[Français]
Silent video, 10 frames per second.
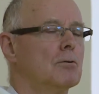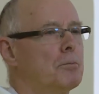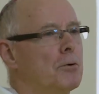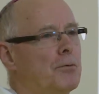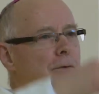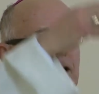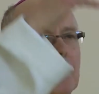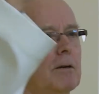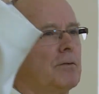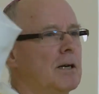On peut
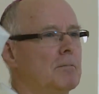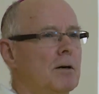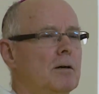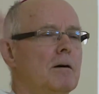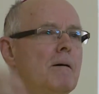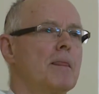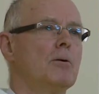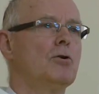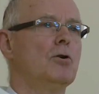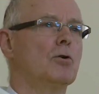faire évidemment
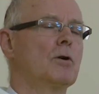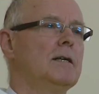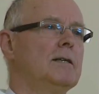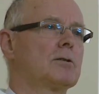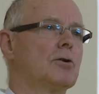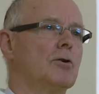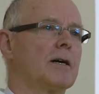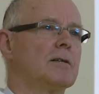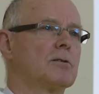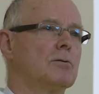une longue liste de
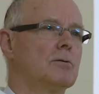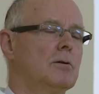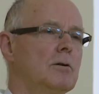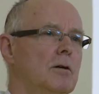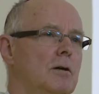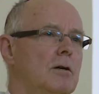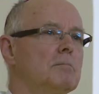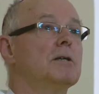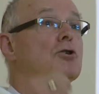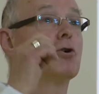raisons.
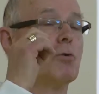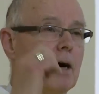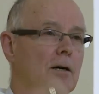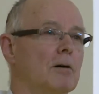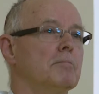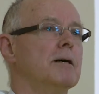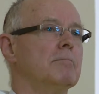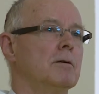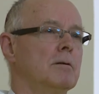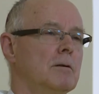Mais je crois quand
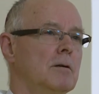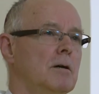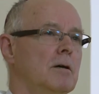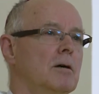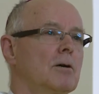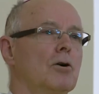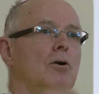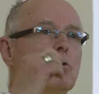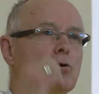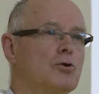même
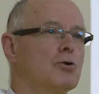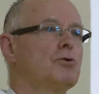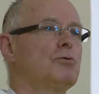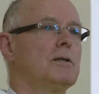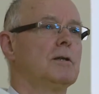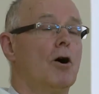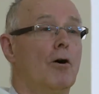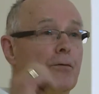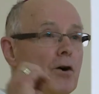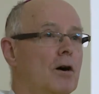qu'aujourd'hui,
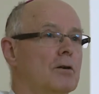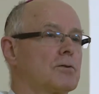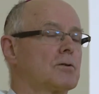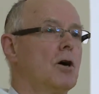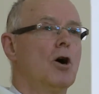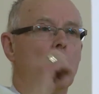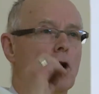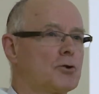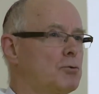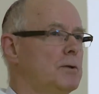en France,
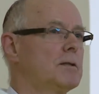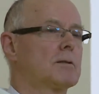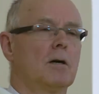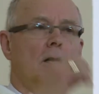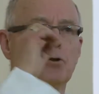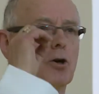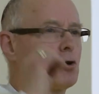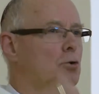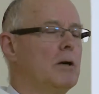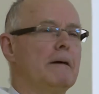en Suisse, dans
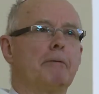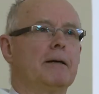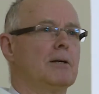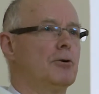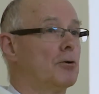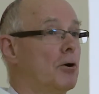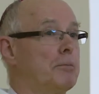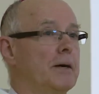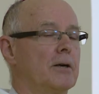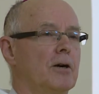tous les pays
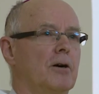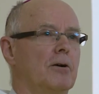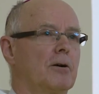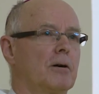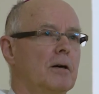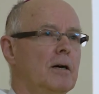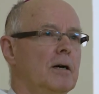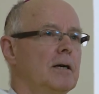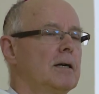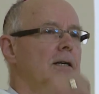d'Europe et ailleurs,
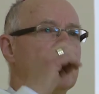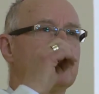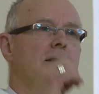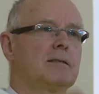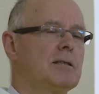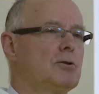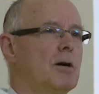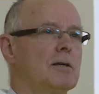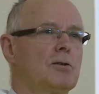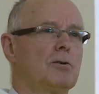il y a des
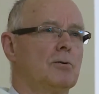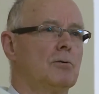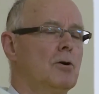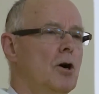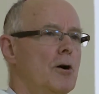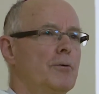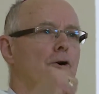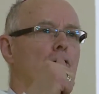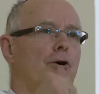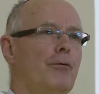situations
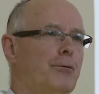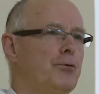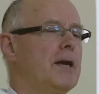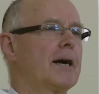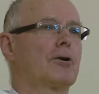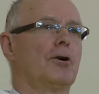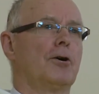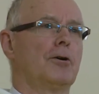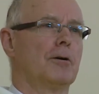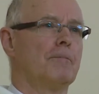de refus
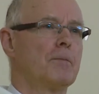d'accueil,